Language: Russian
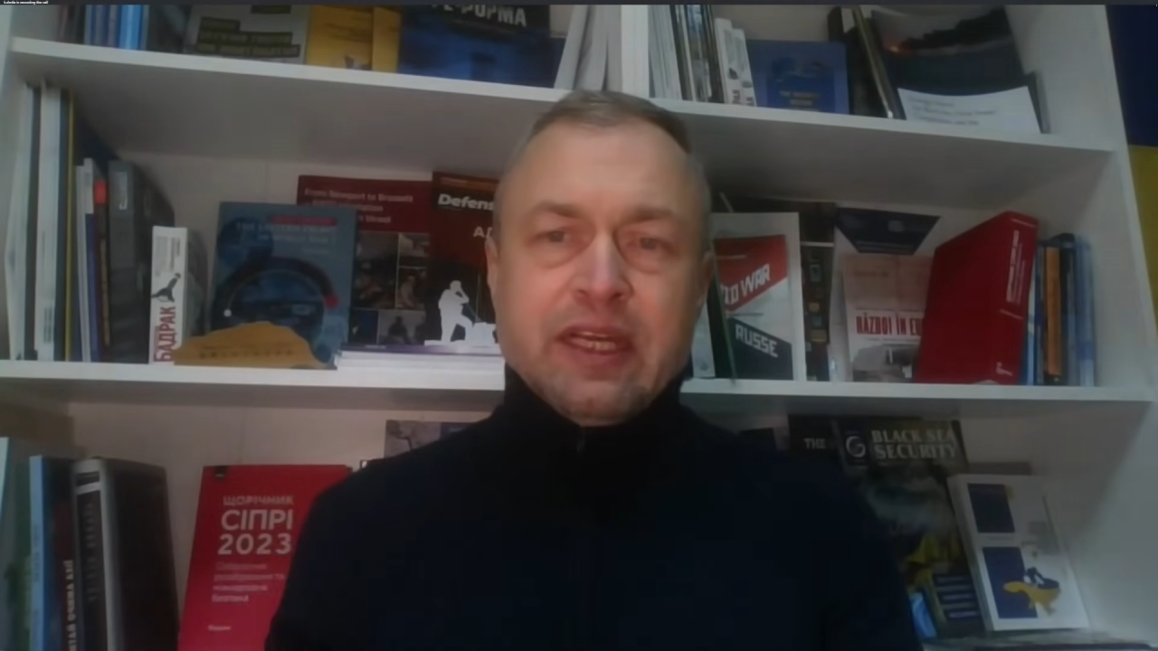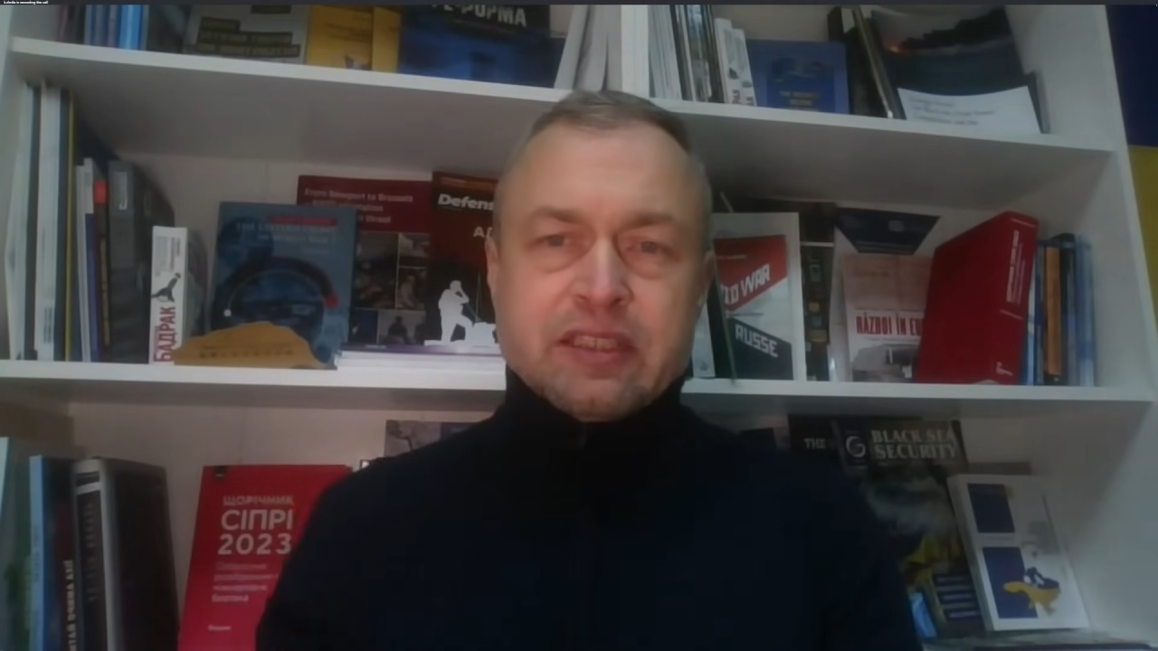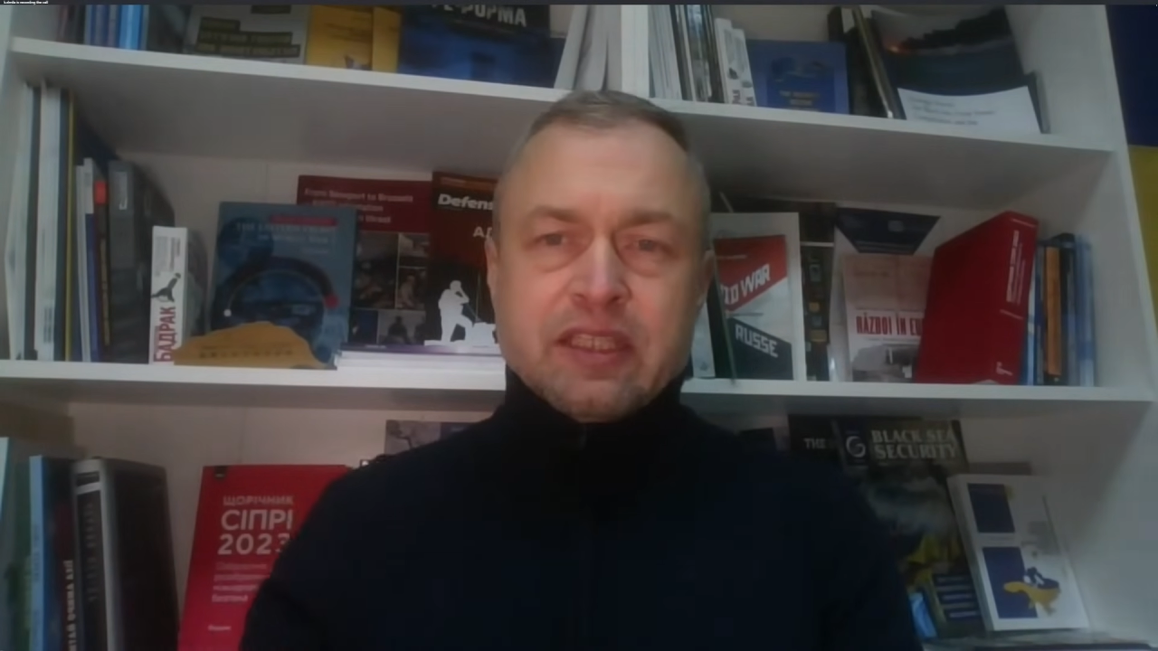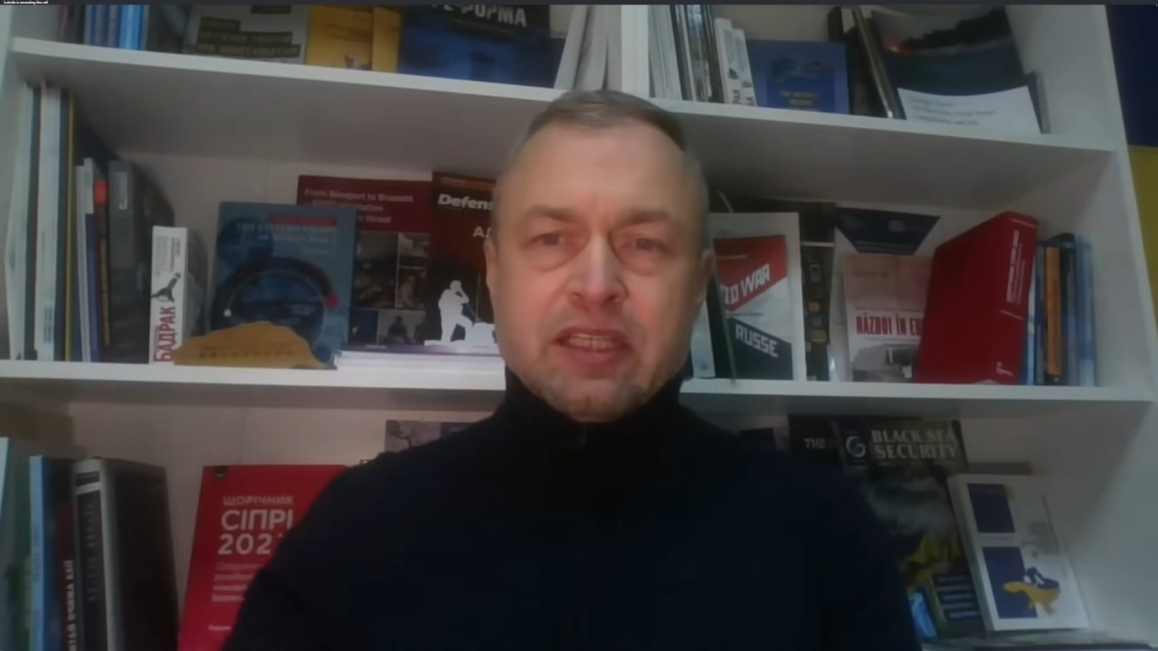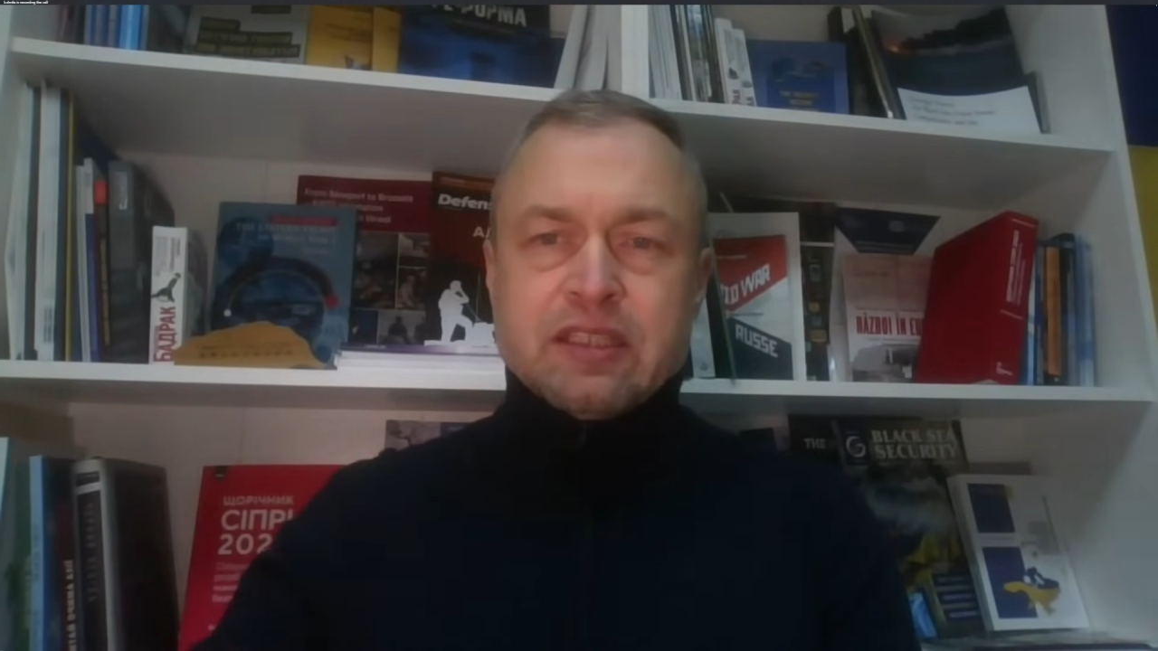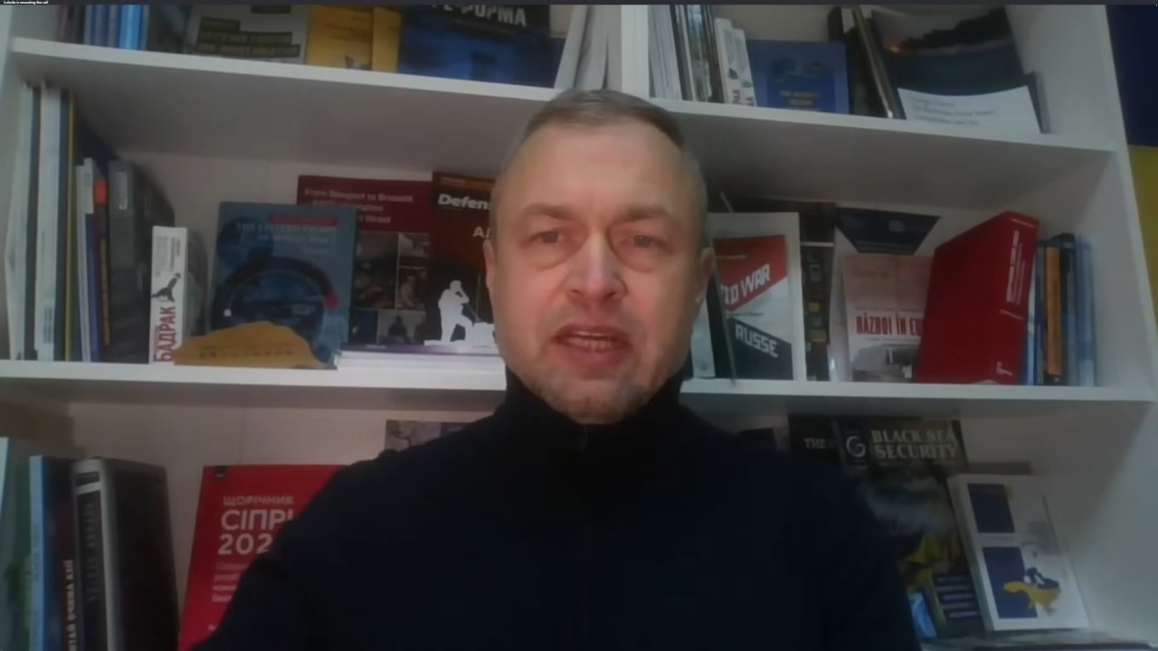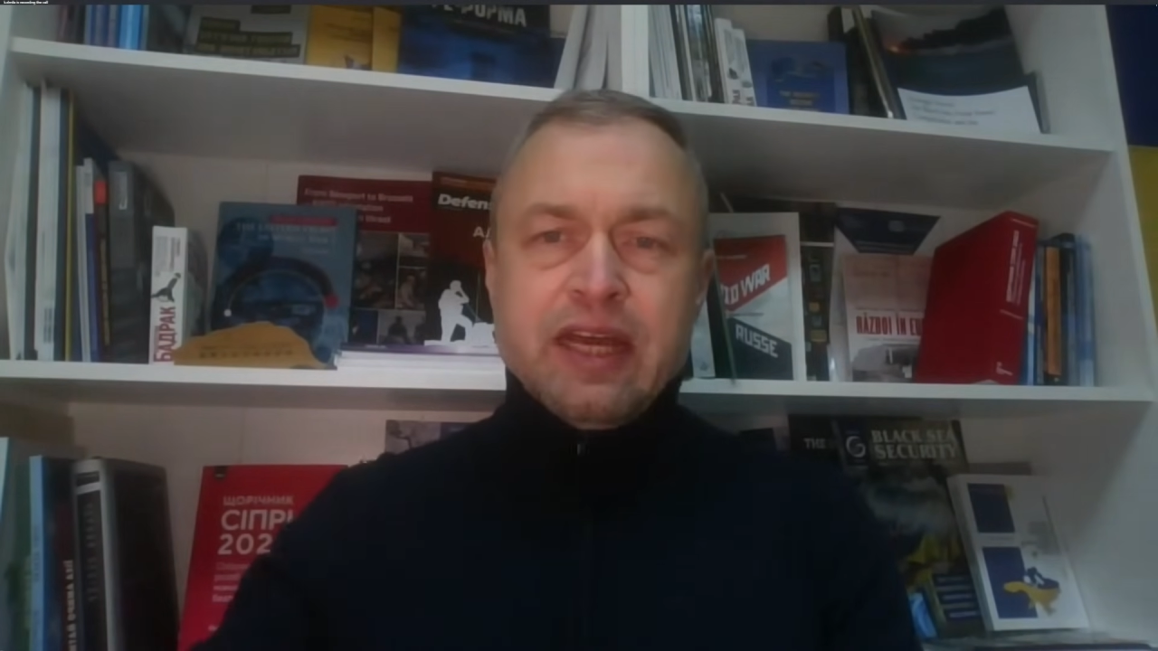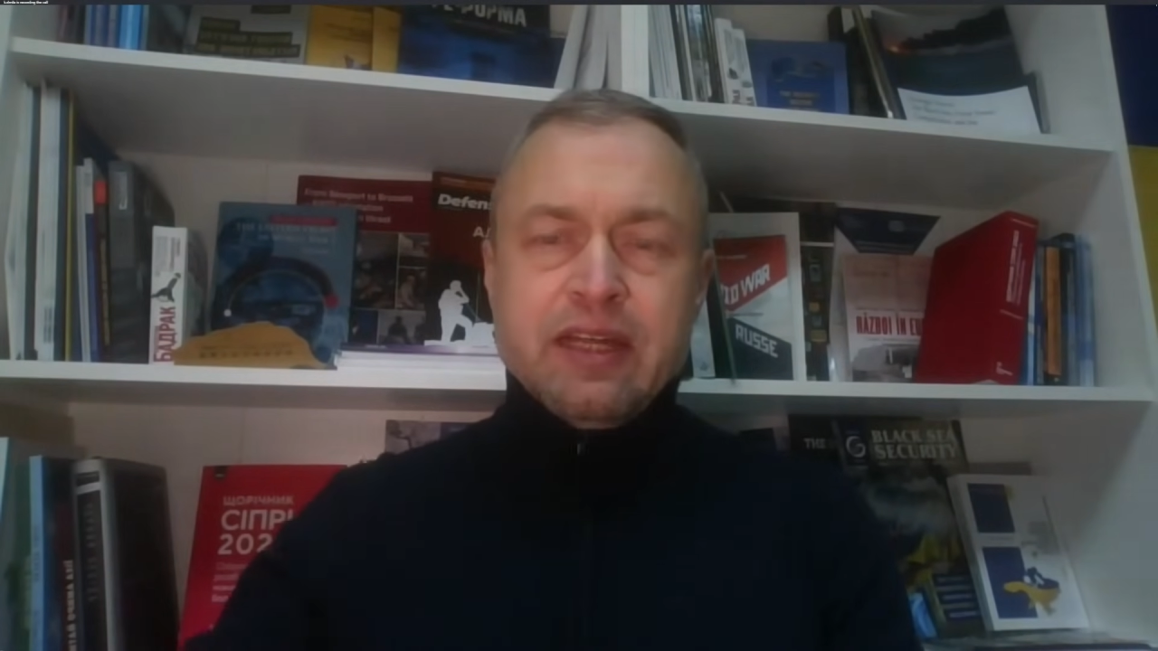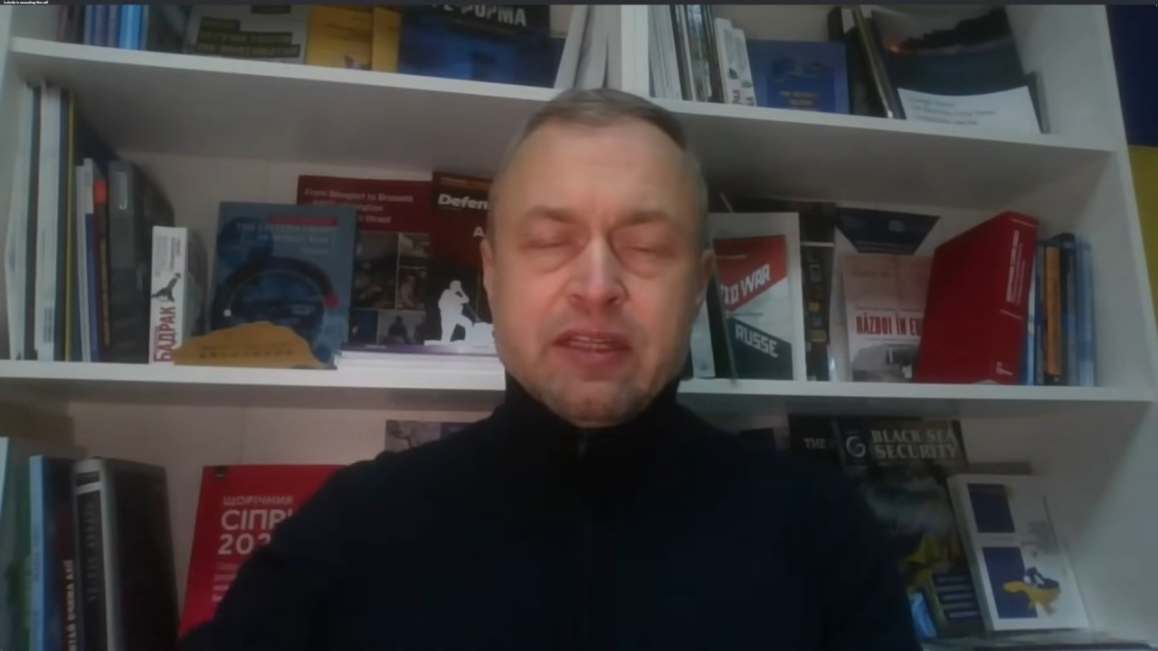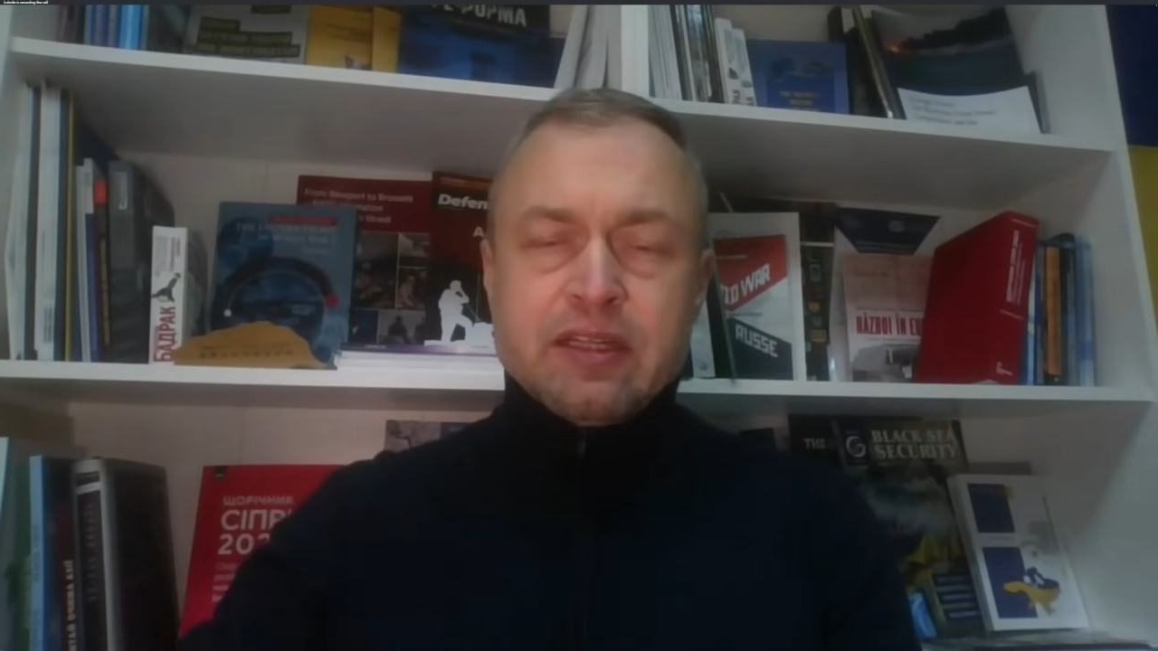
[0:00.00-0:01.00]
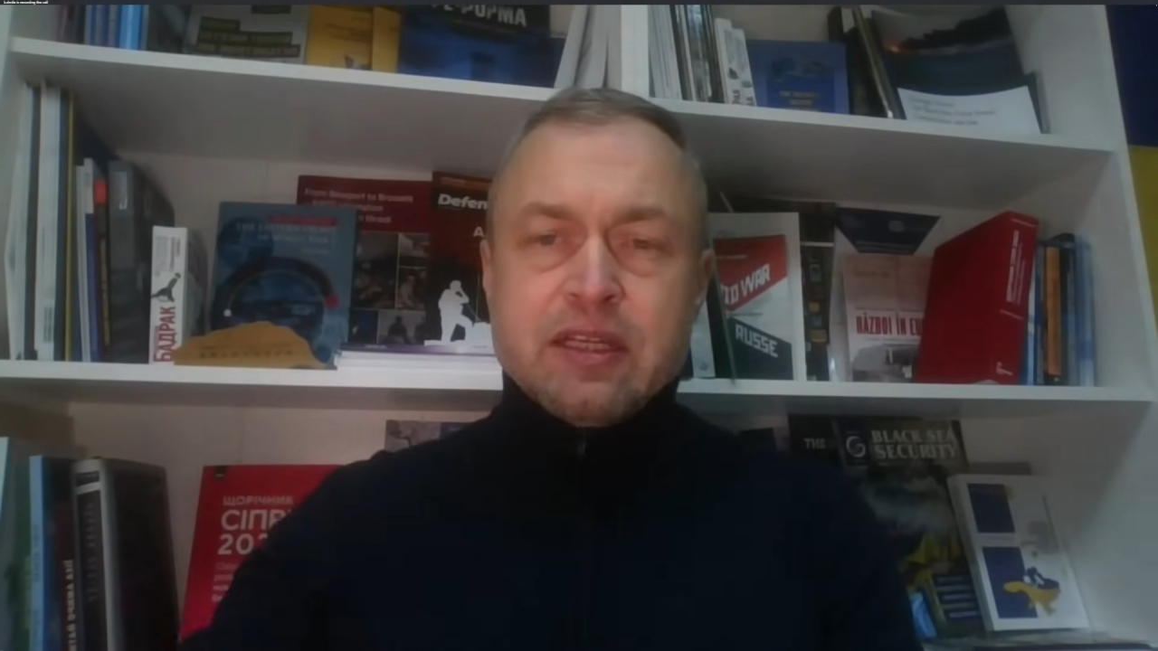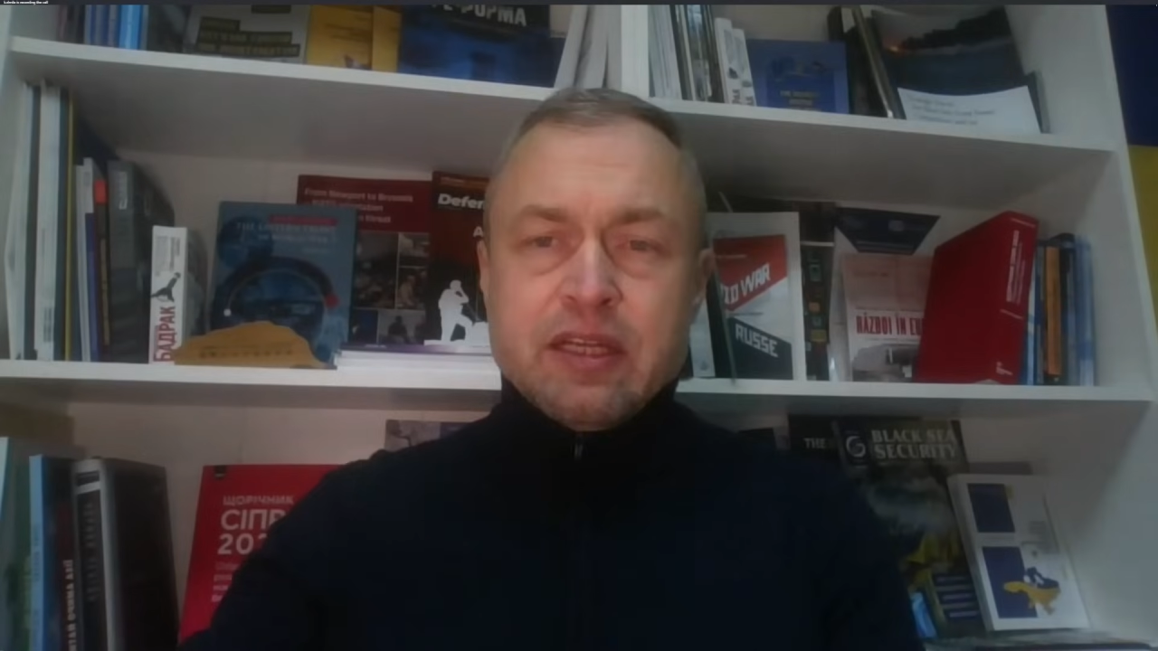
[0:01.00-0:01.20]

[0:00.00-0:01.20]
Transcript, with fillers: Это Китай,